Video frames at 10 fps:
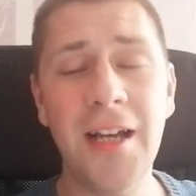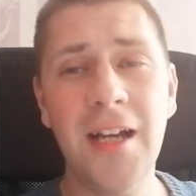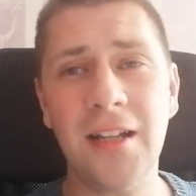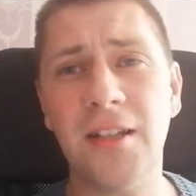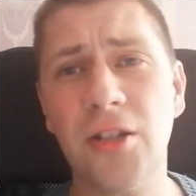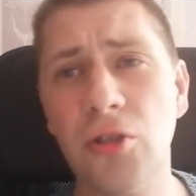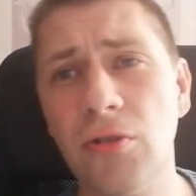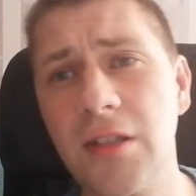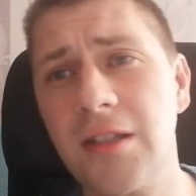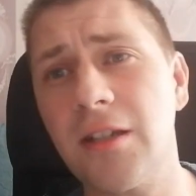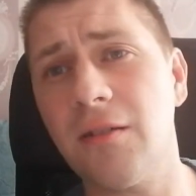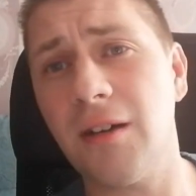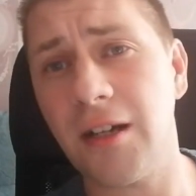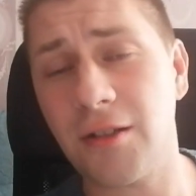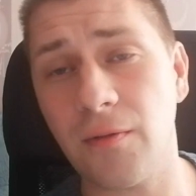Где-то что-то
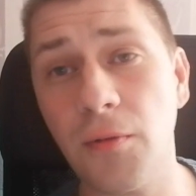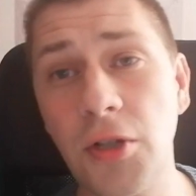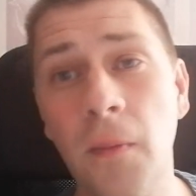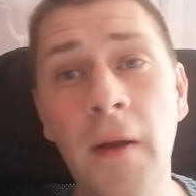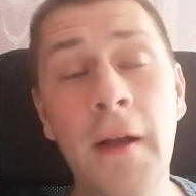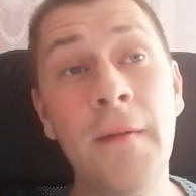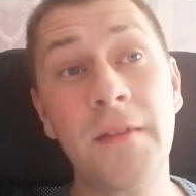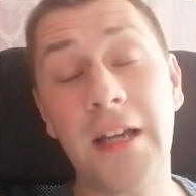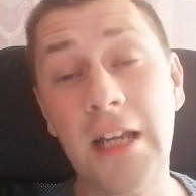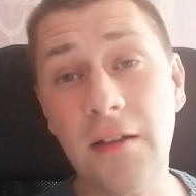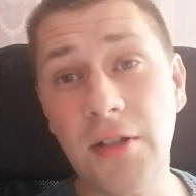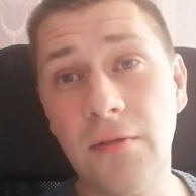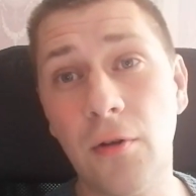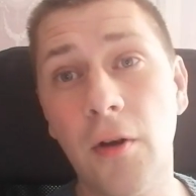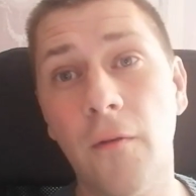закрывается. В общем, скорее
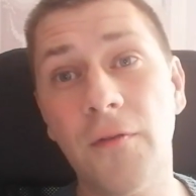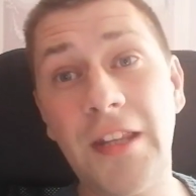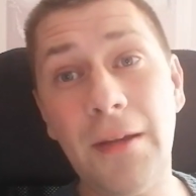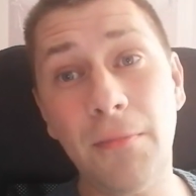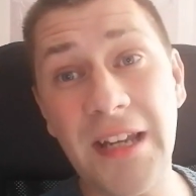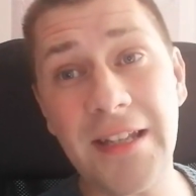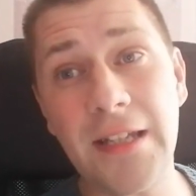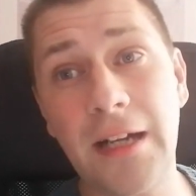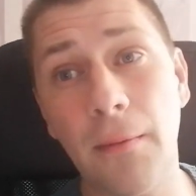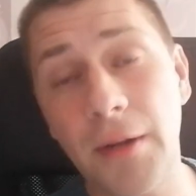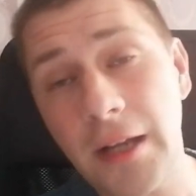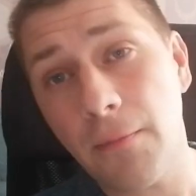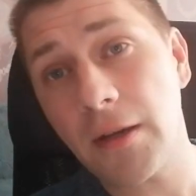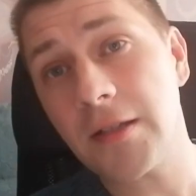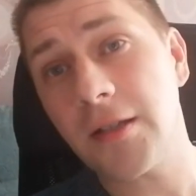всего, в
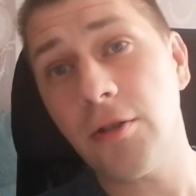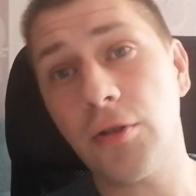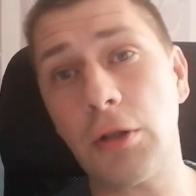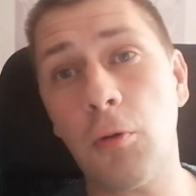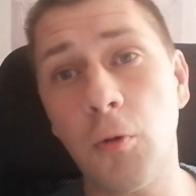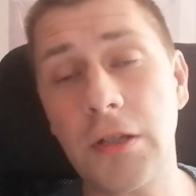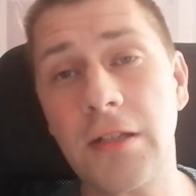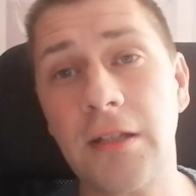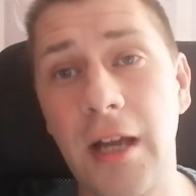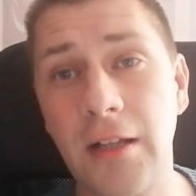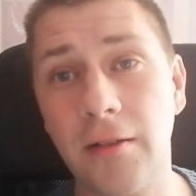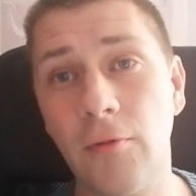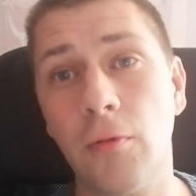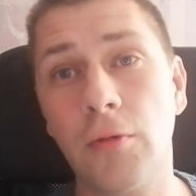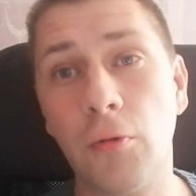ноябре-декабре произойдет такой социальный,
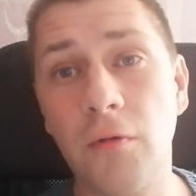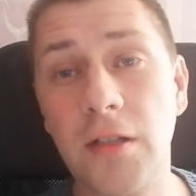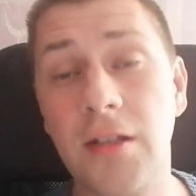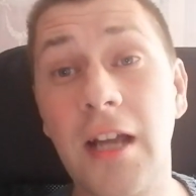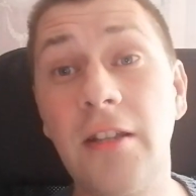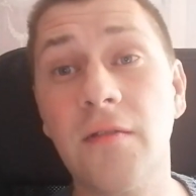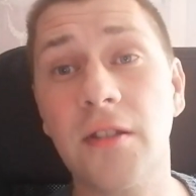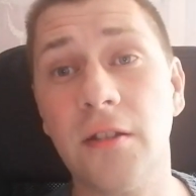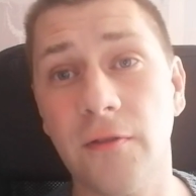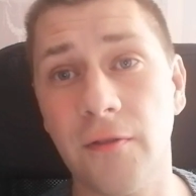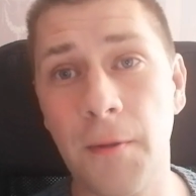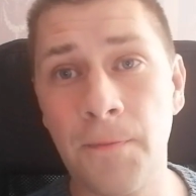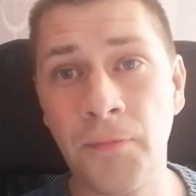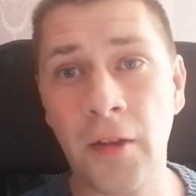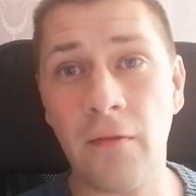ну, такой социальный взрыв
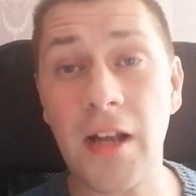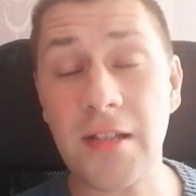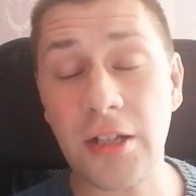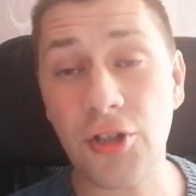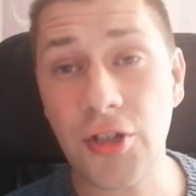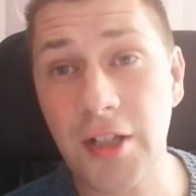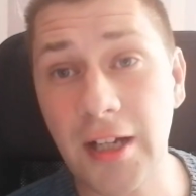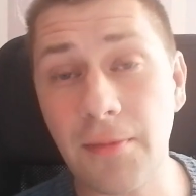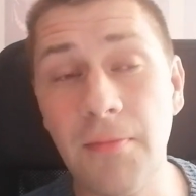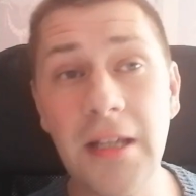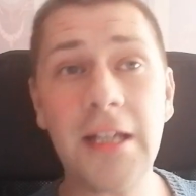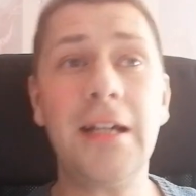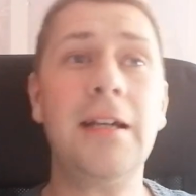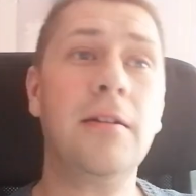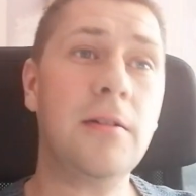в разных частях
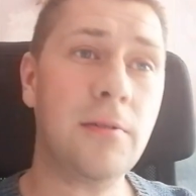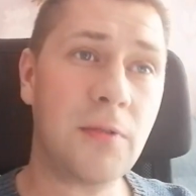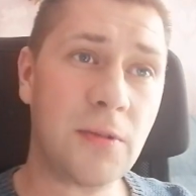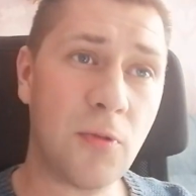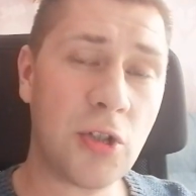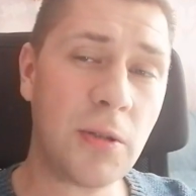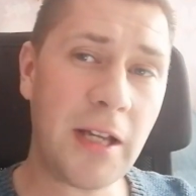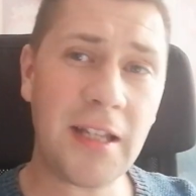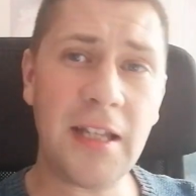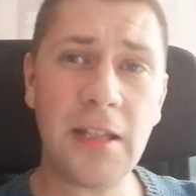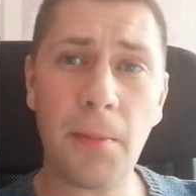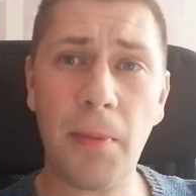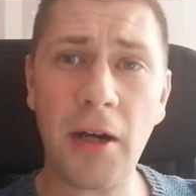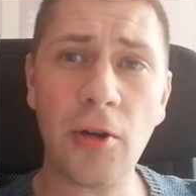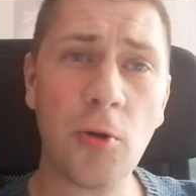мира, возможно, какие-то
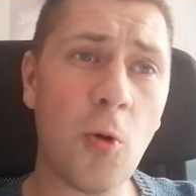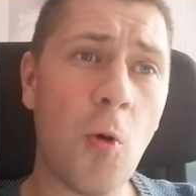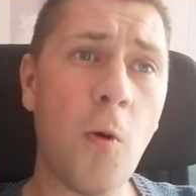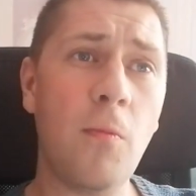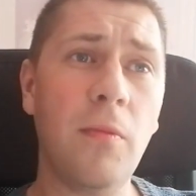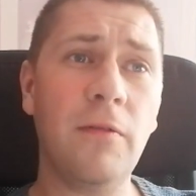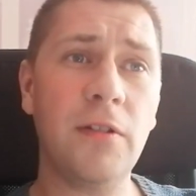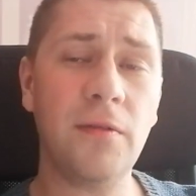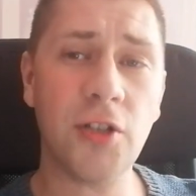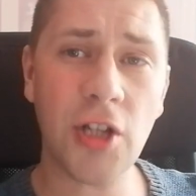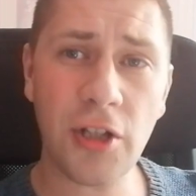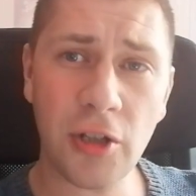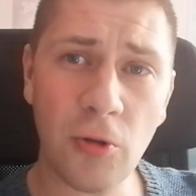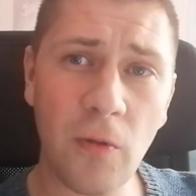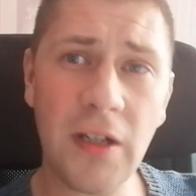погромы,
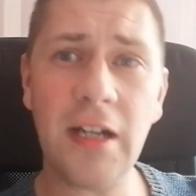выдвижение новых